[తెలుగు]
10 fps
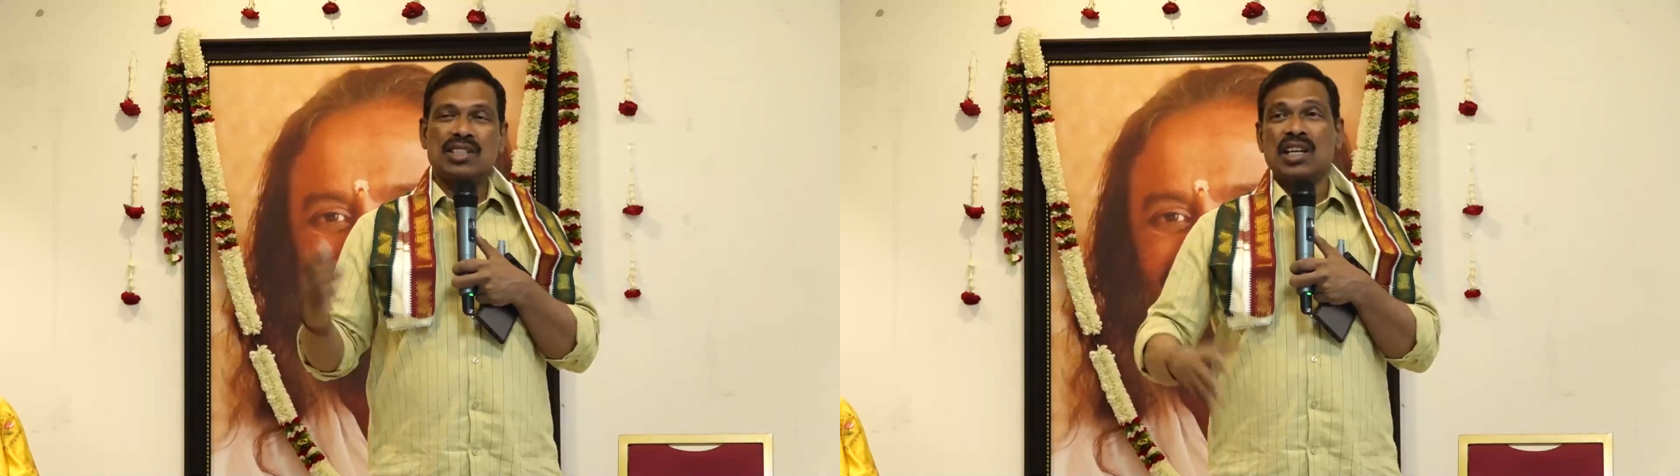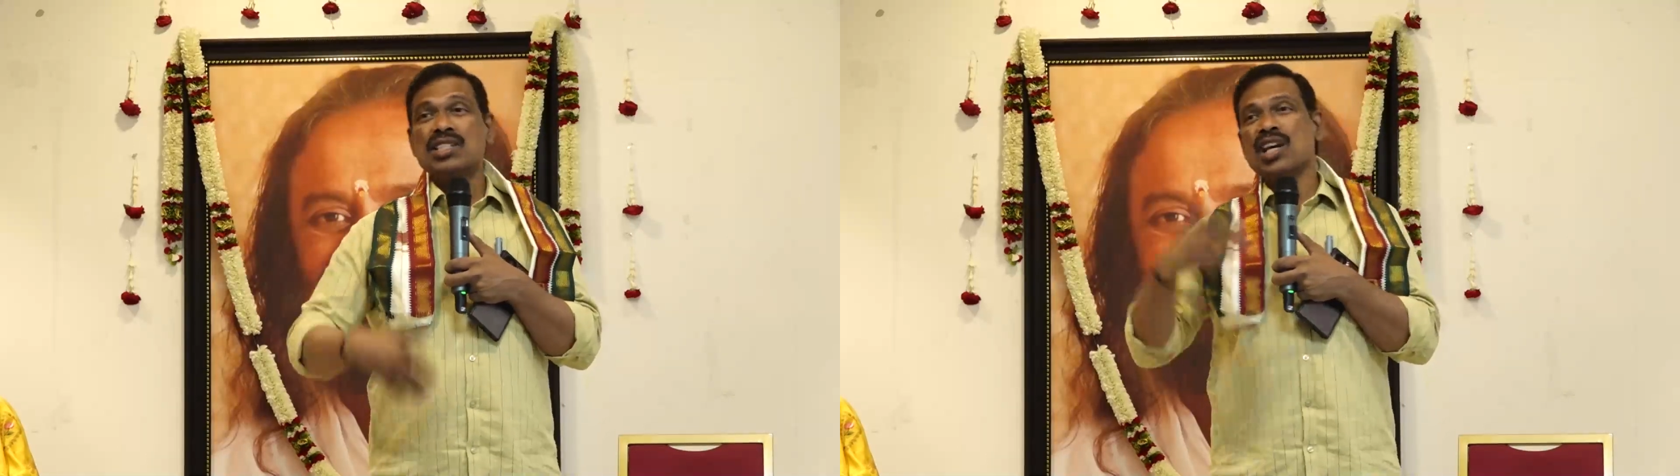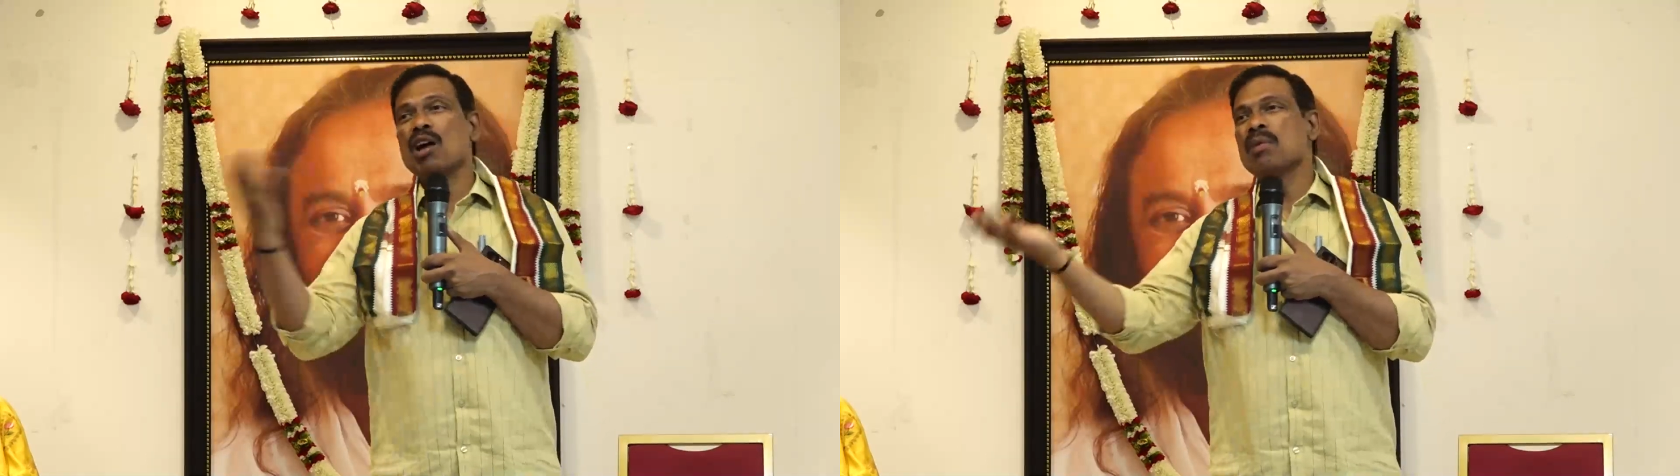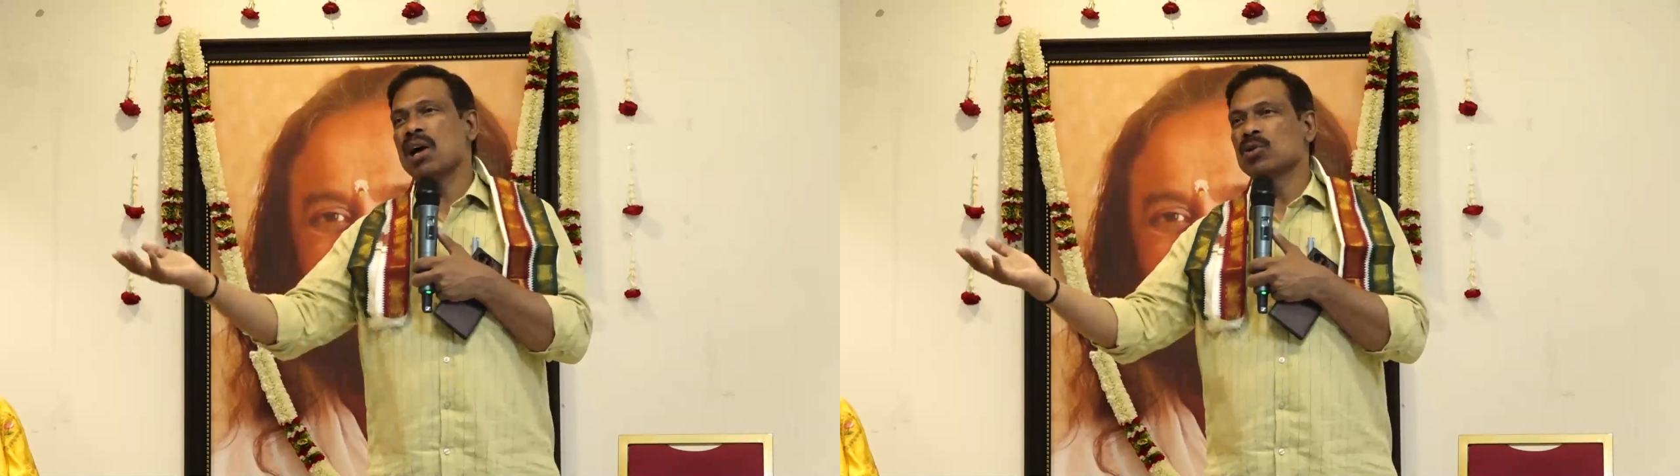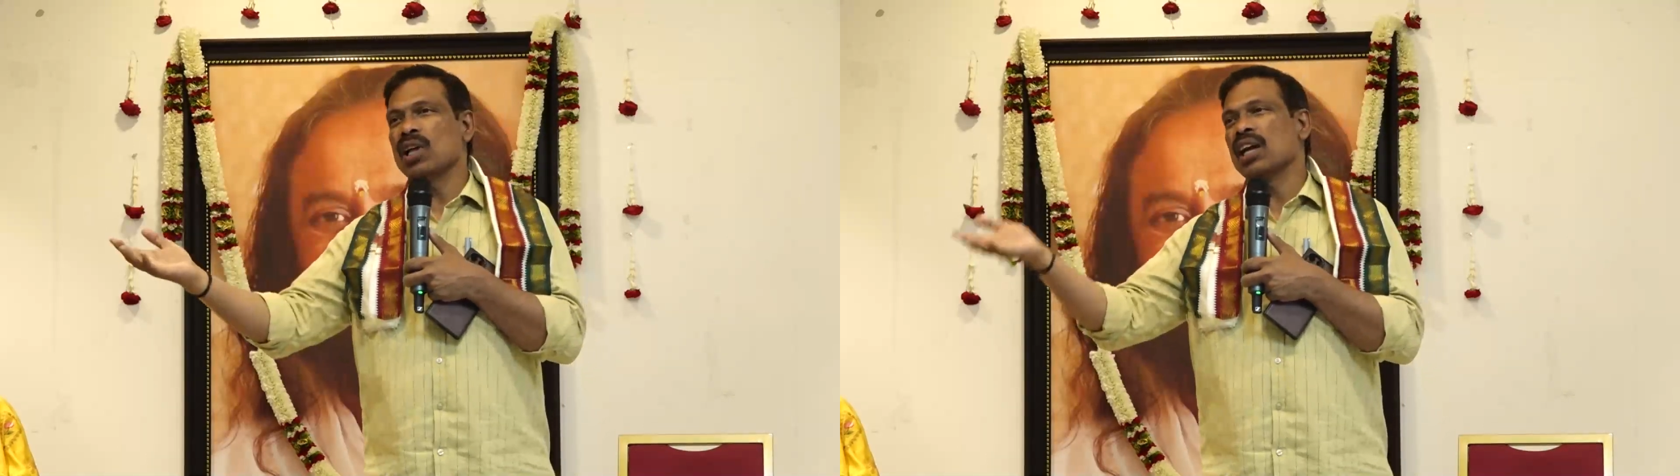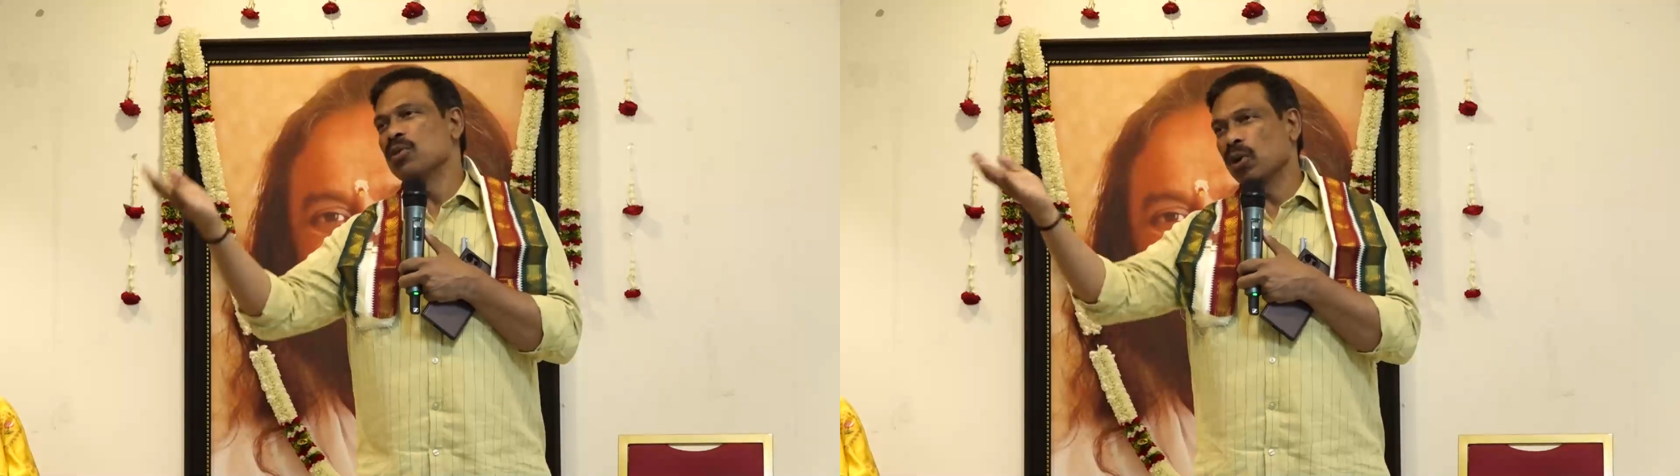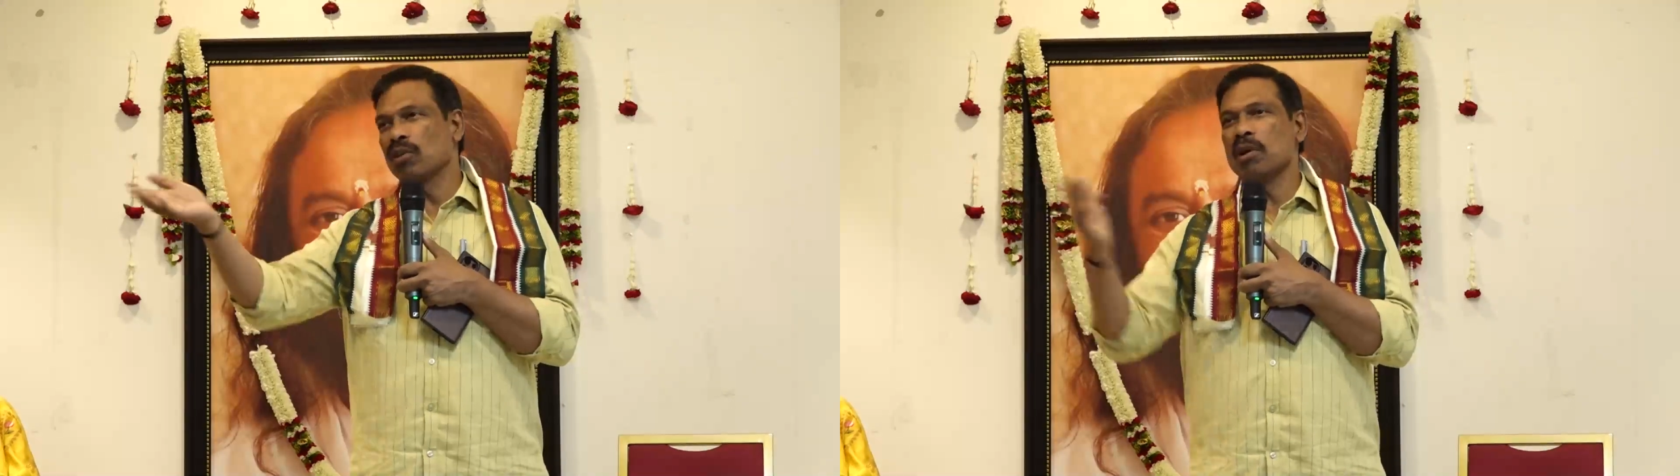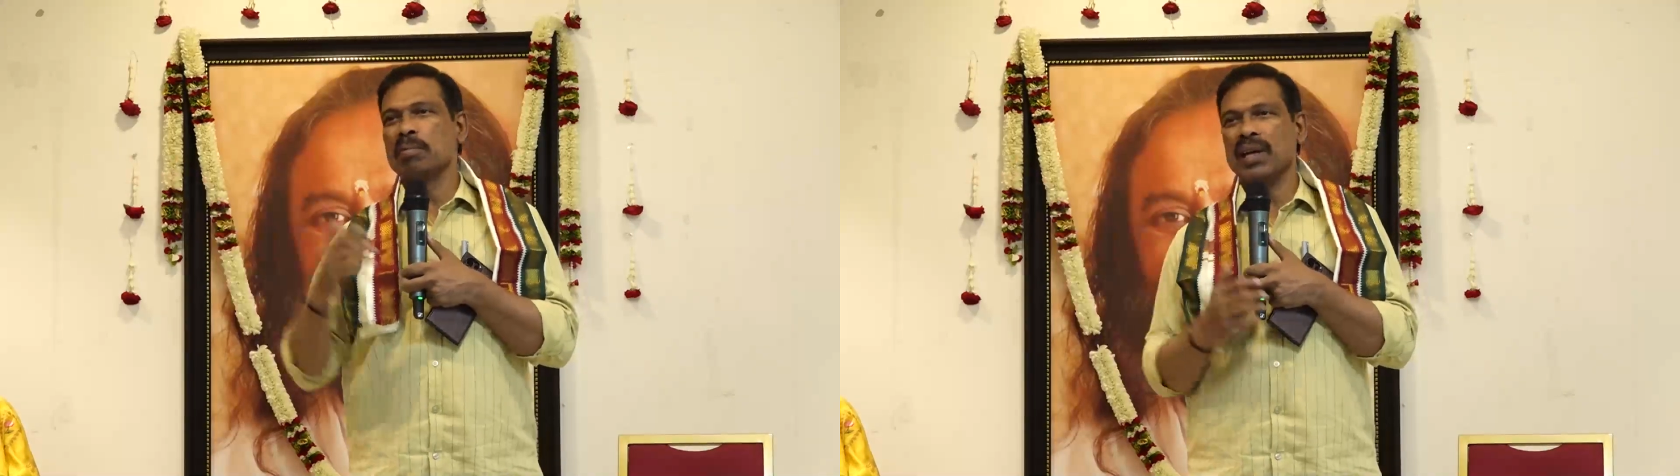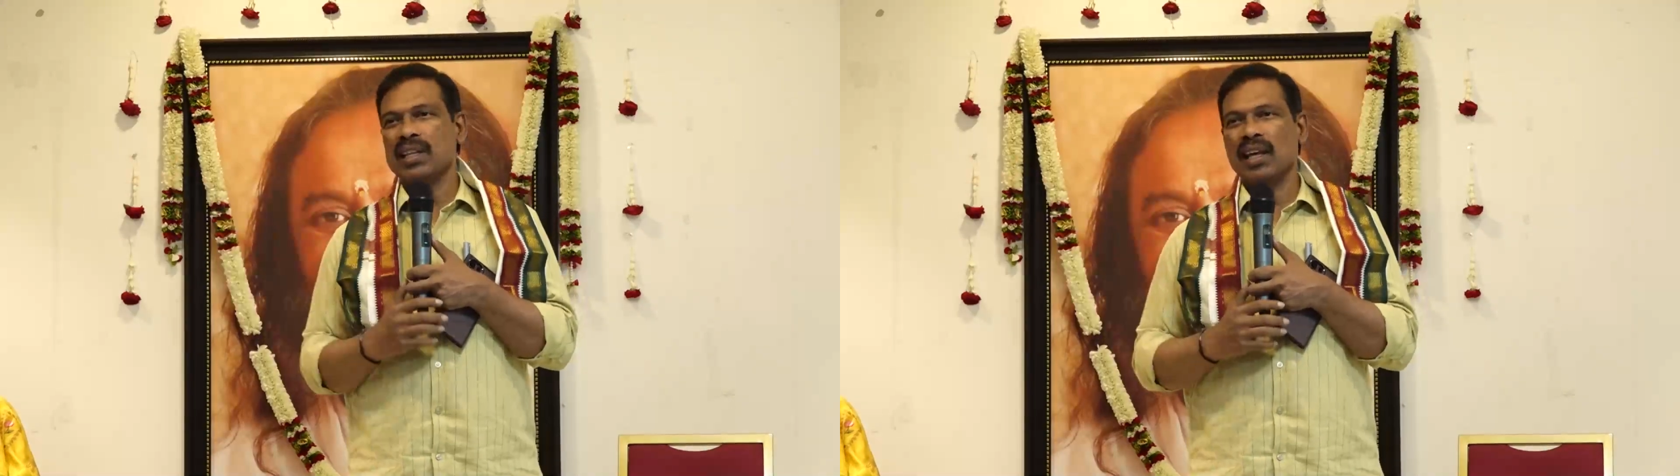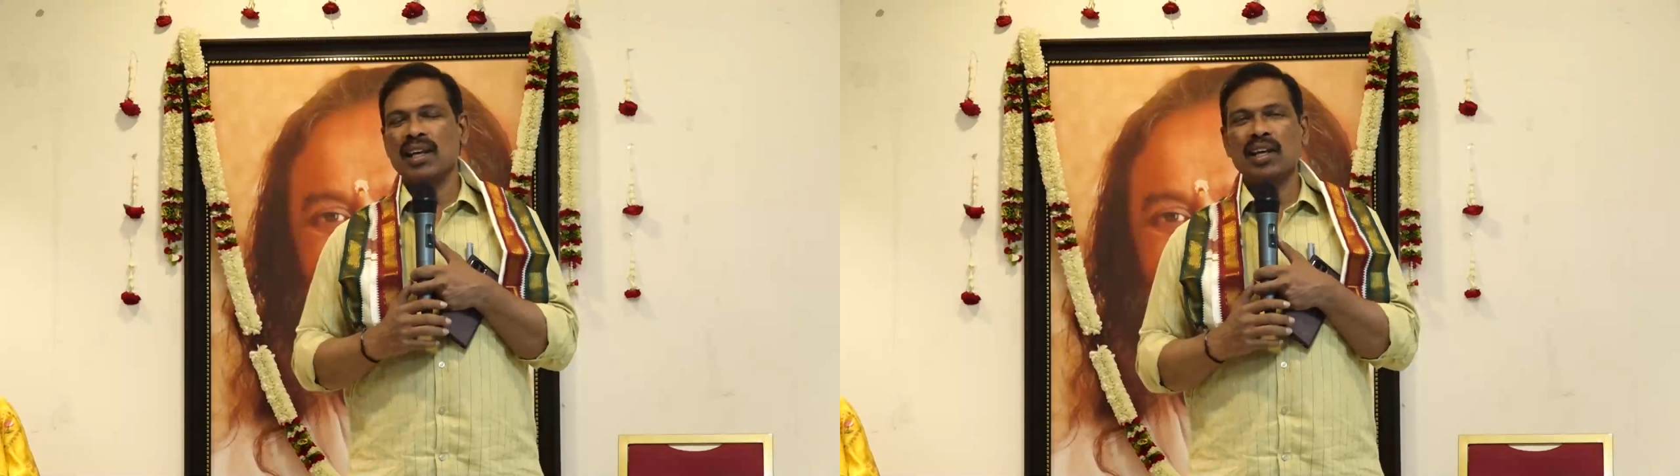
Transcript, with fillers: జంజామారుతాన్ని ఒకవైపు అయితే